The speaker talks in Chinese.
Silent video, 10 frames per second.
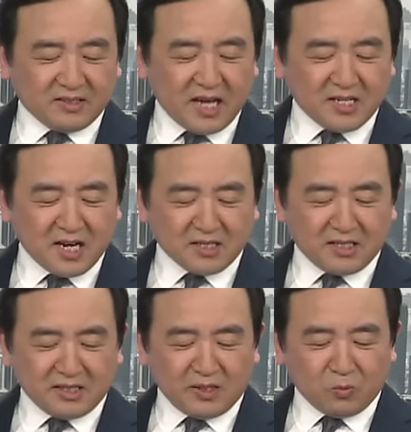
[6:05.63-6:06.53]
在上
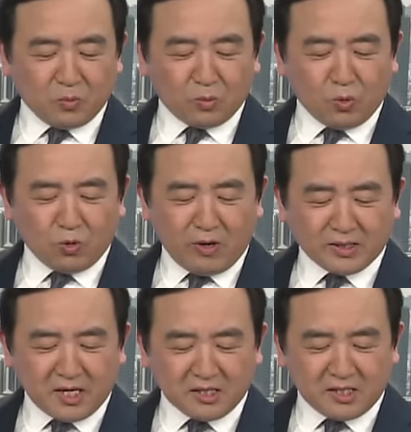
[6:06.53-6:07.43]
星期五郭广
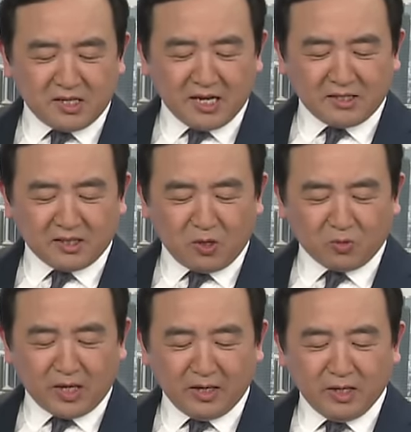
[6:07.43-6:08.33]
昌失联之后
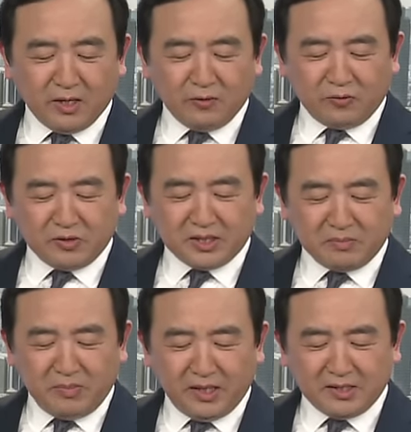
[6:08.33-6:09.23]
呢，复兴
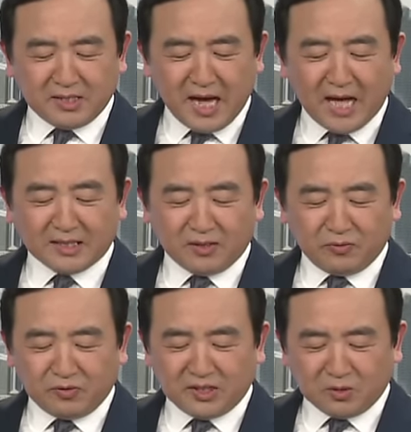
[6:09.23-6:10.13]
名下的
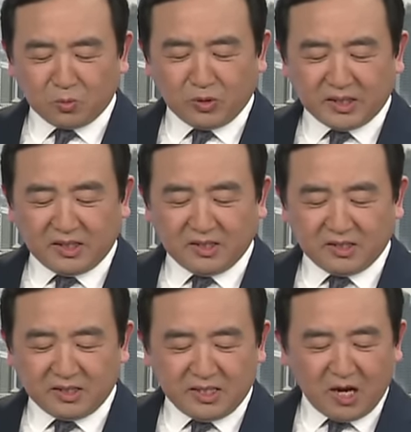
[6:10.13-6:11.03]
复兴国际
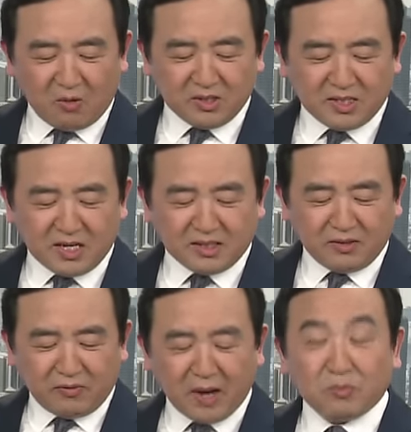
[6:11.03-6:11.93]
和医药相继
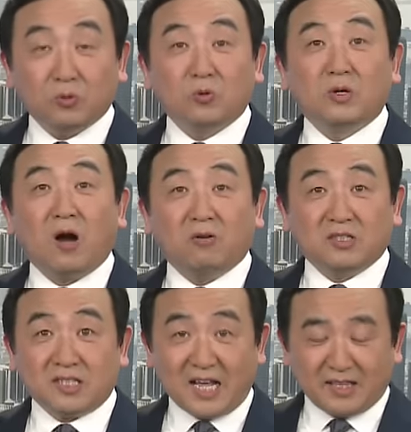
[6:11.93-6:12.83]
发布公告，
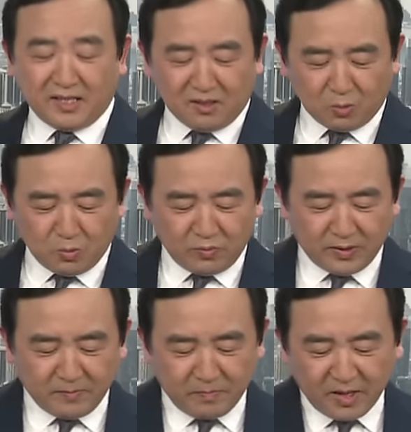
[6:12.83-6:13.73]
暂停了股票。